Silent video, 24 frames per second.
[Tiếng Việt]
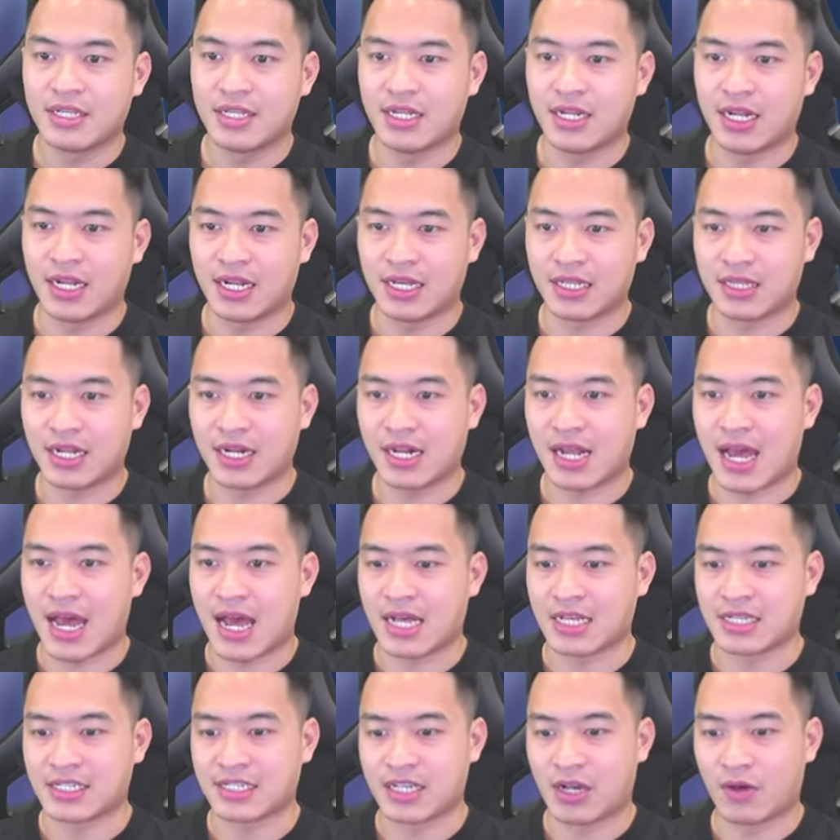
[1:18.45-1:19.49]
Thì đấy là tất
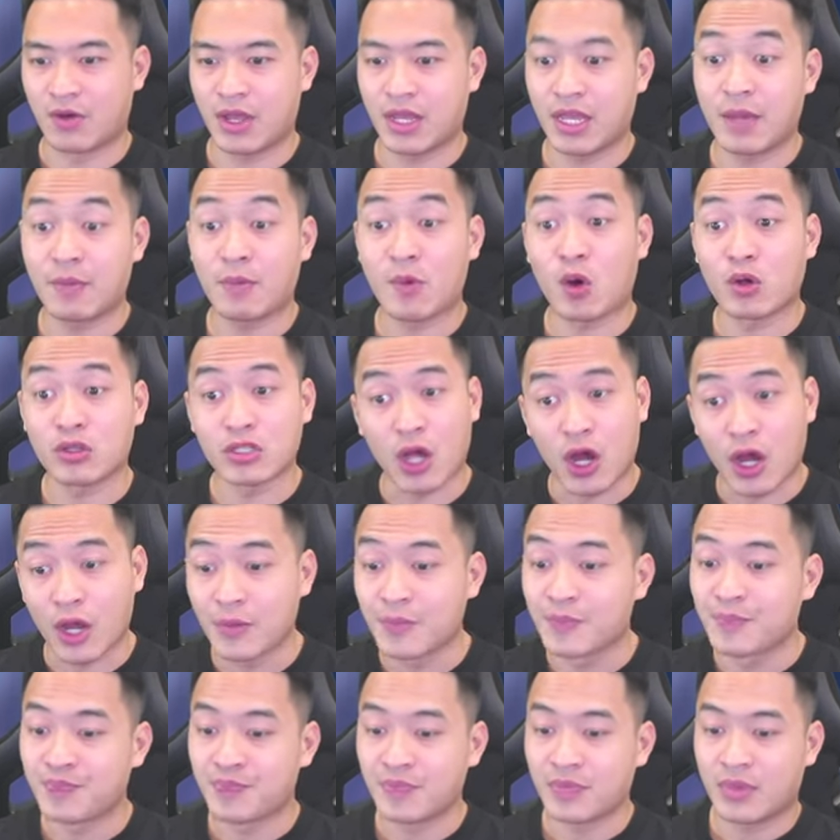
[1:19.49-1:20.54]
cả 6 cái gift code rồi
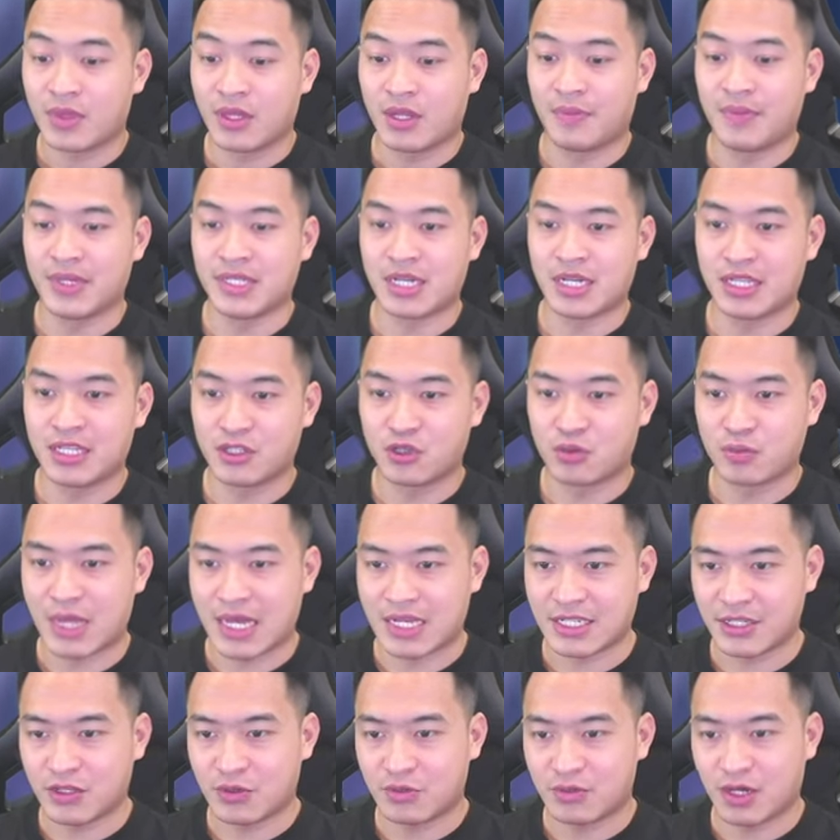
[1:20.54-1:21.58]
Bây giờ thì chúng
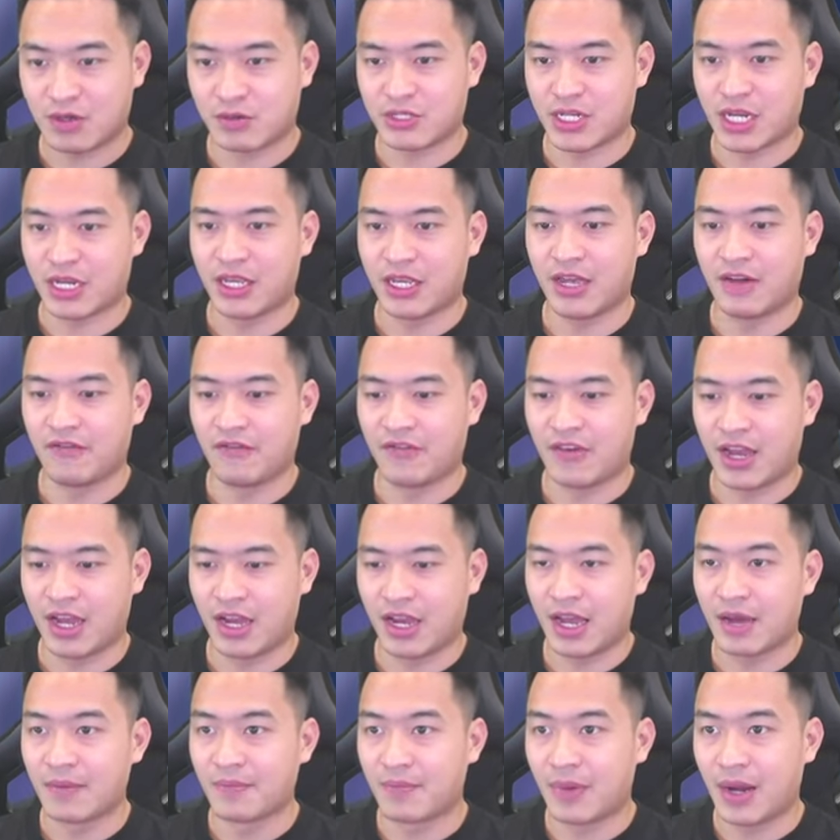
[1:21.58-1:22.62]
ta sẽ cùng nhau trải nghiệm về
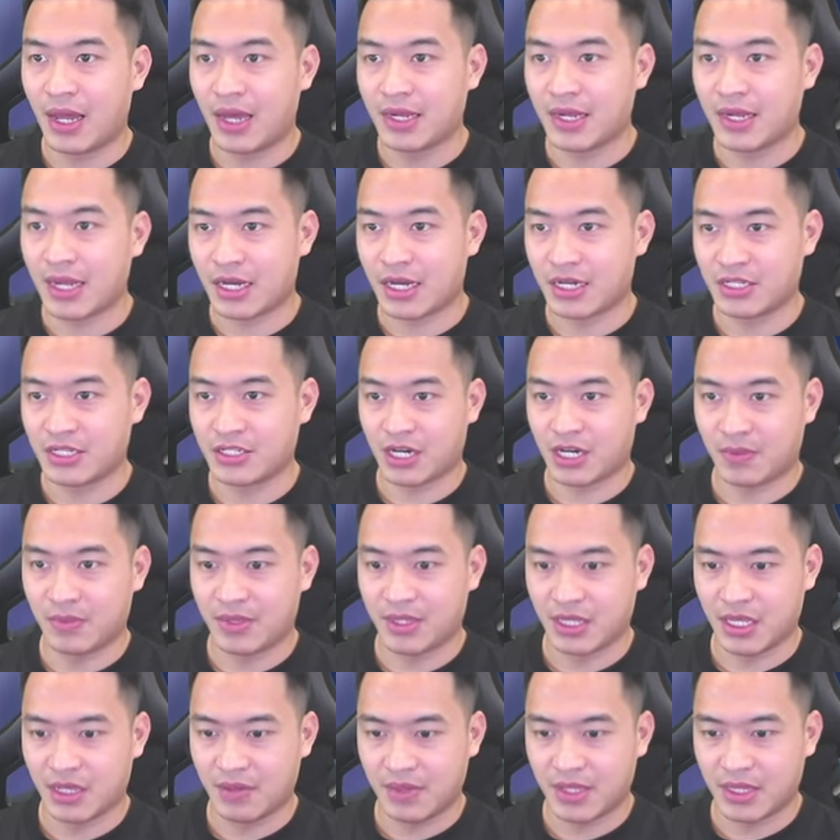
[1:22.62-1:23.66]
gameplay nhá Chờ mình
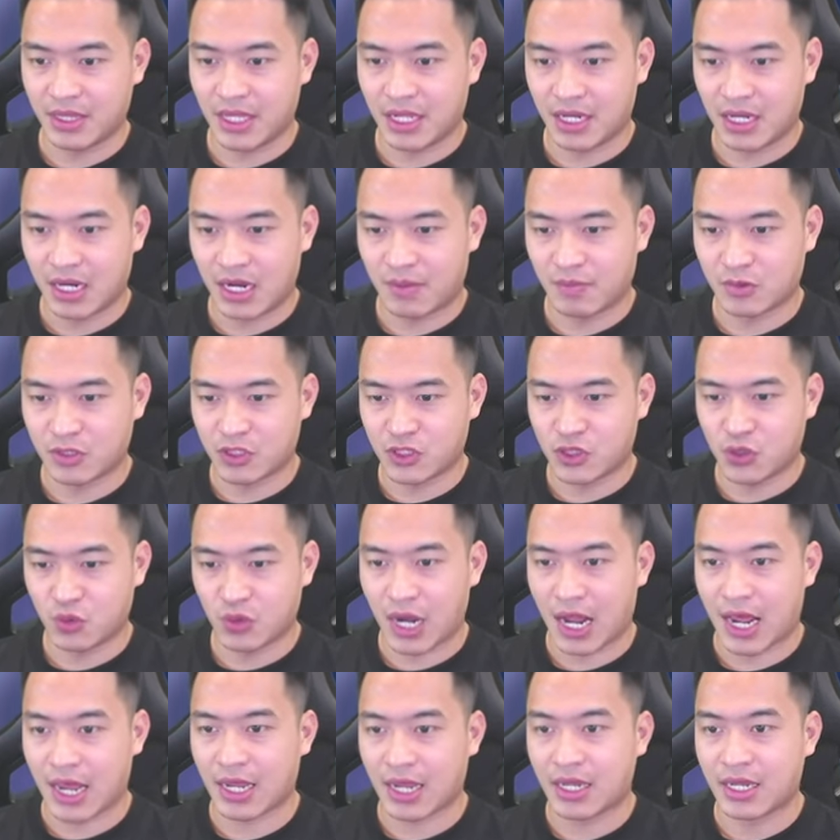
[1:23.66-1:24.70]
tí mình thiết lập một chút
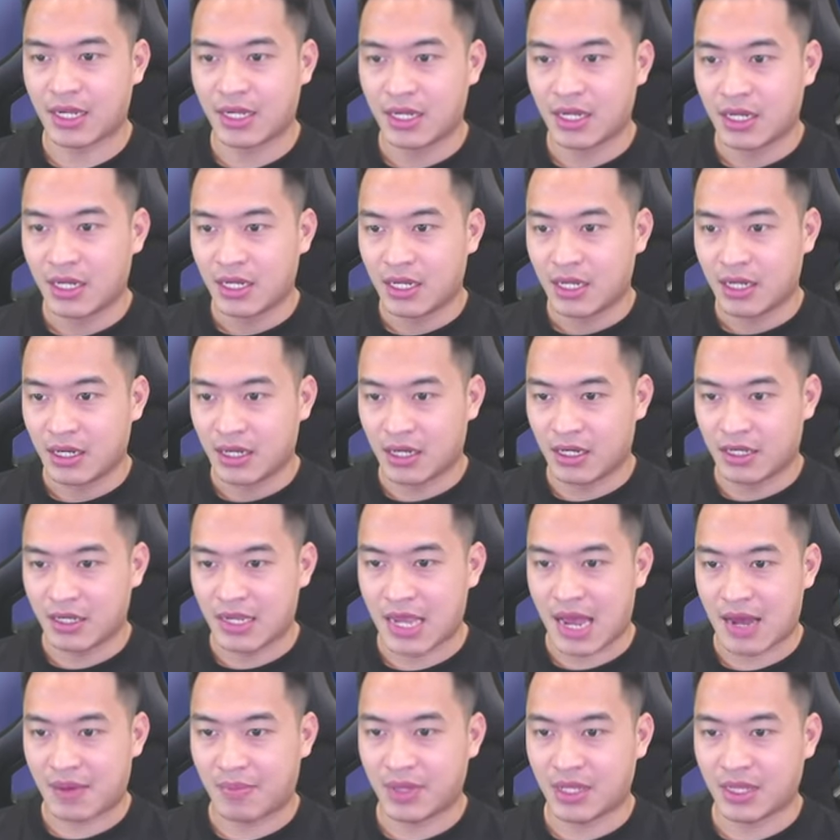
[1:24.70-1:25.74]
này à,
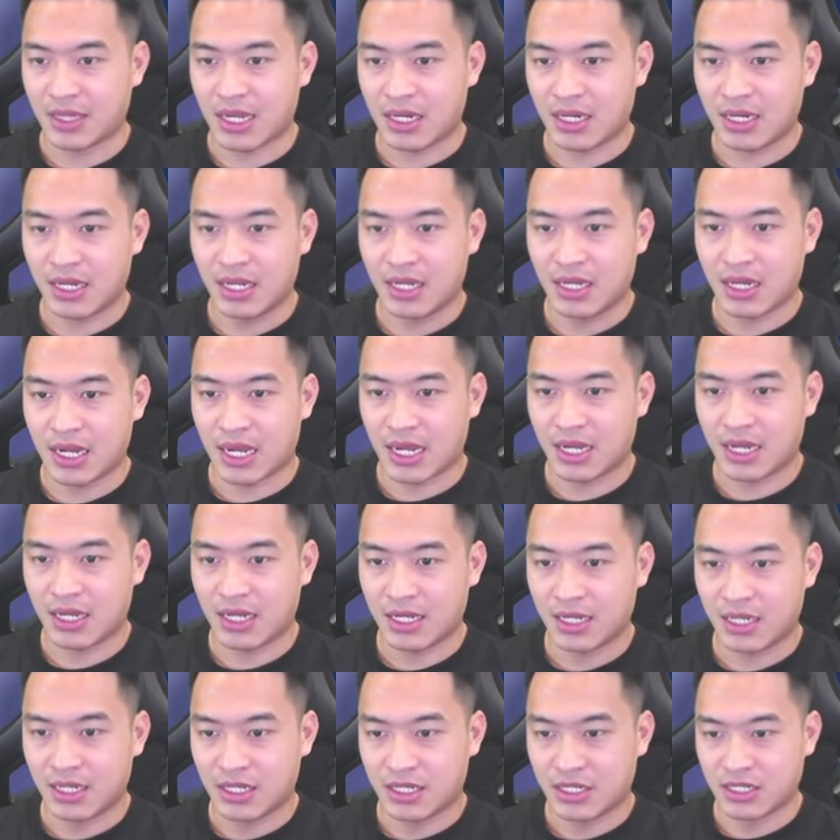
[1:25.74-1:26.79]
Nhạc mình tắt đi này
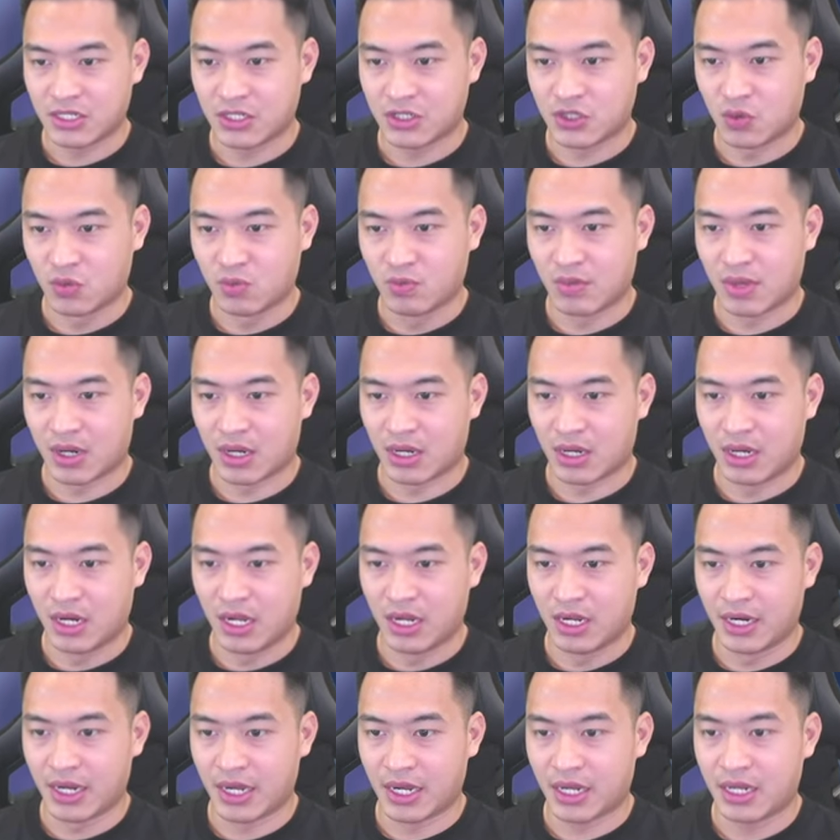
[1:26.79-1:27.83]
Dung mở
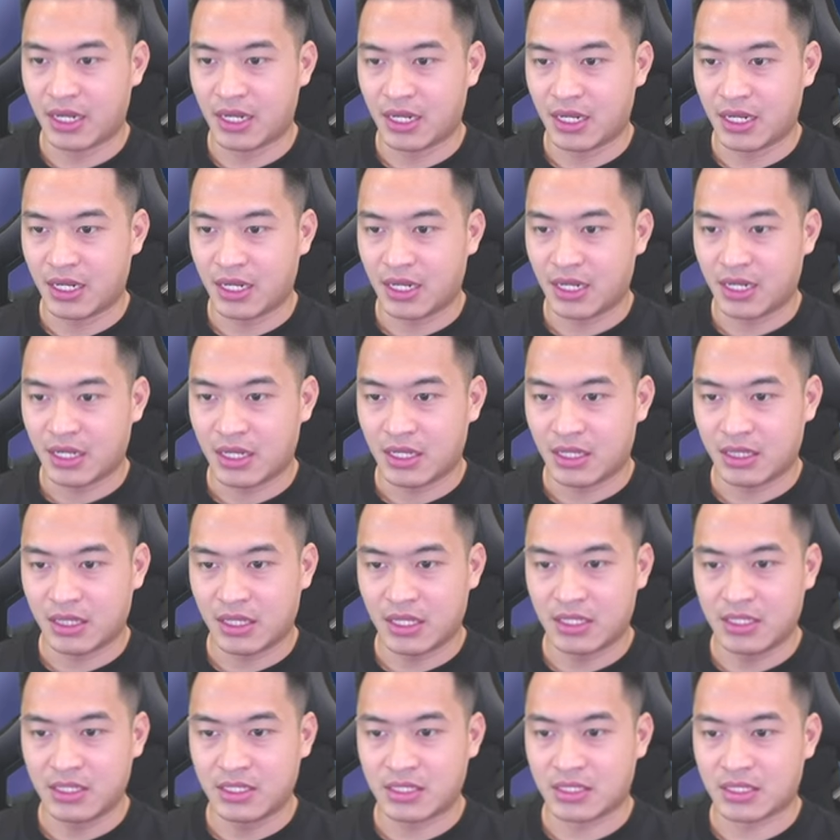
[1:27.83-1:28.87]
lên này
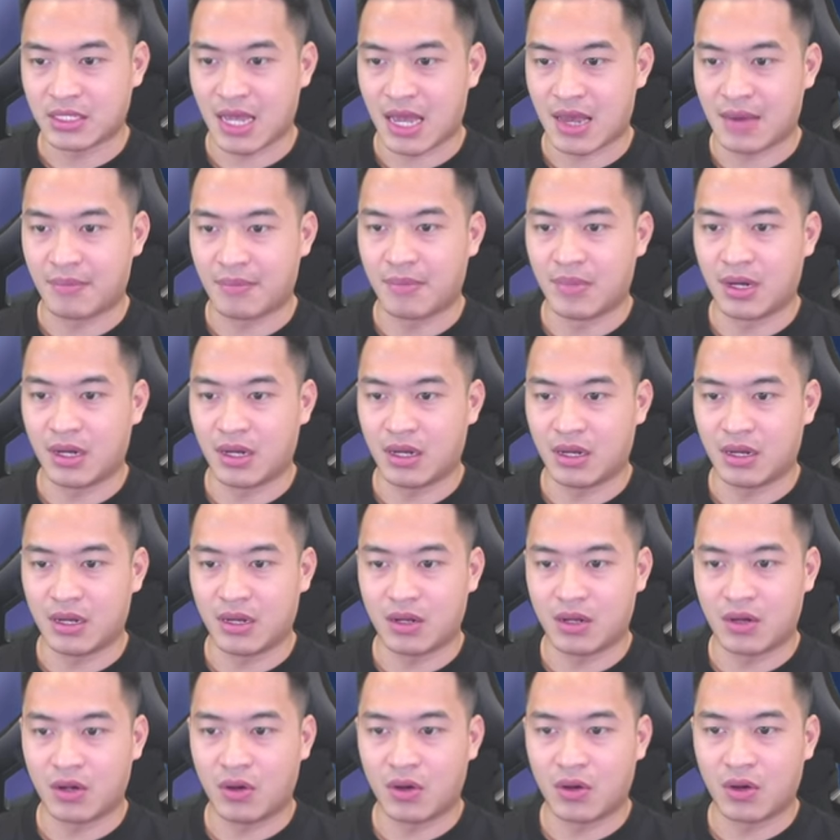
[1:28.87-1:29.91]
hình giảm mở
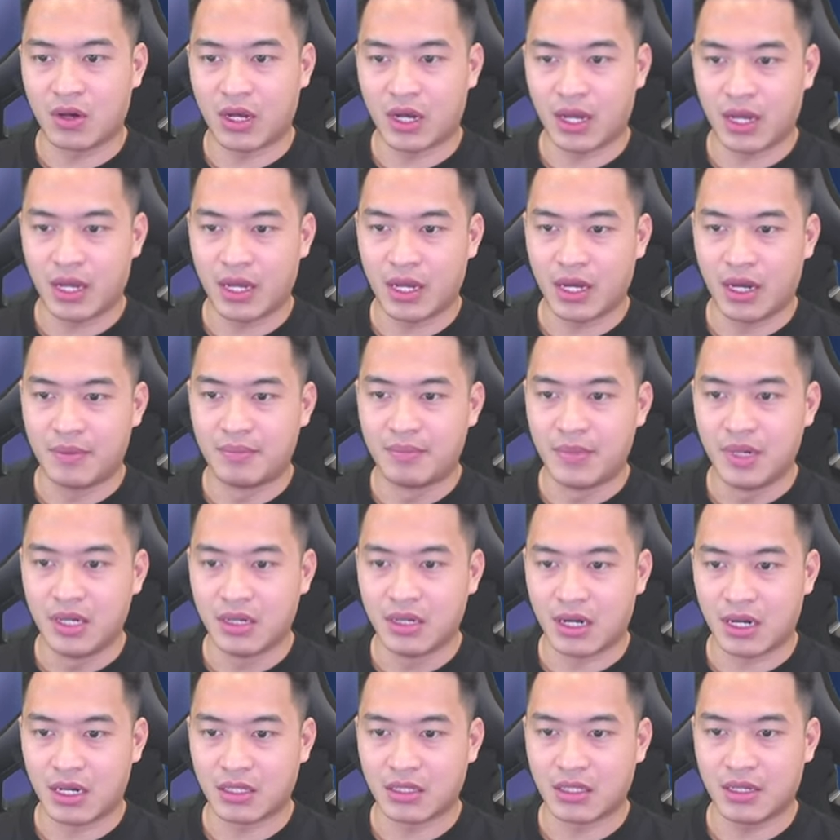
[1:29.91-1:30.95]
ờ, ok âm
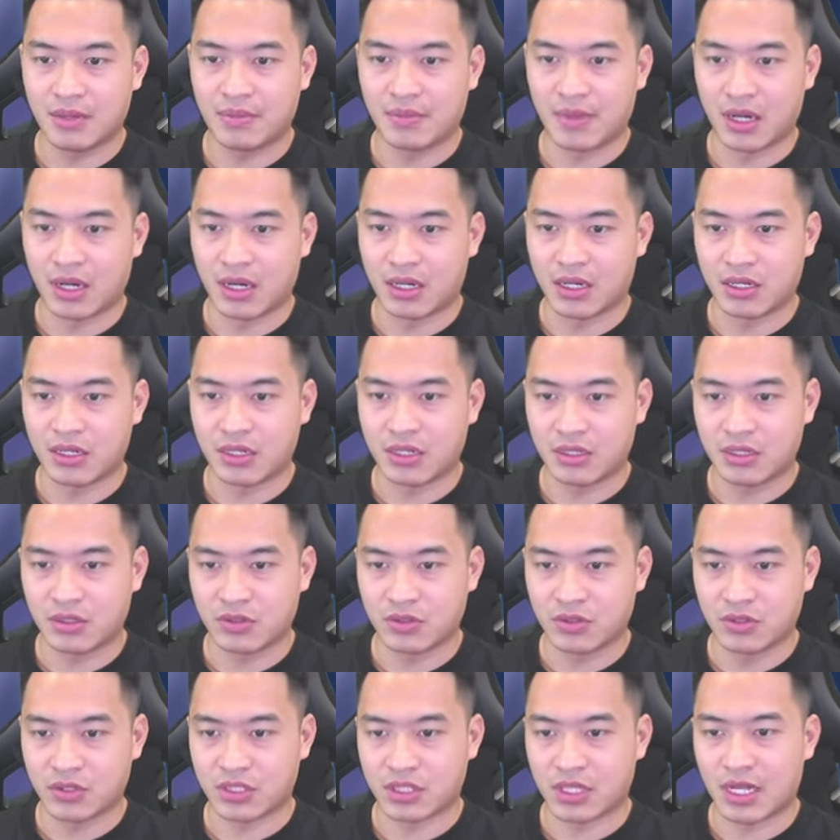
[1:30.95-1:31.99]
lượng thì mở
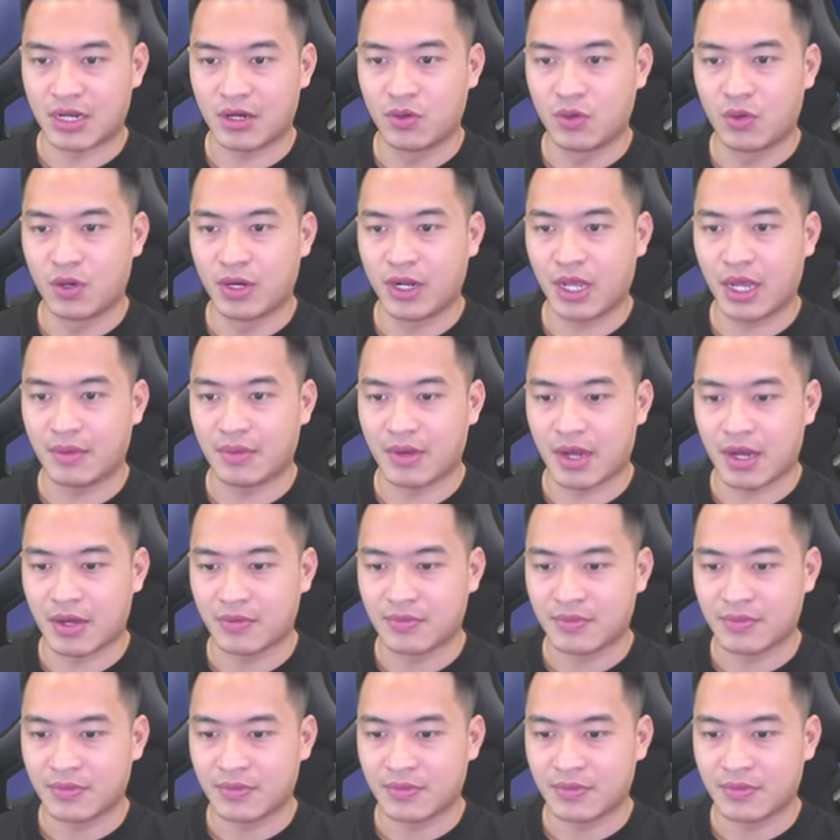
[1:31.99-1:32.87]
thì tắt luôn anh em nhé.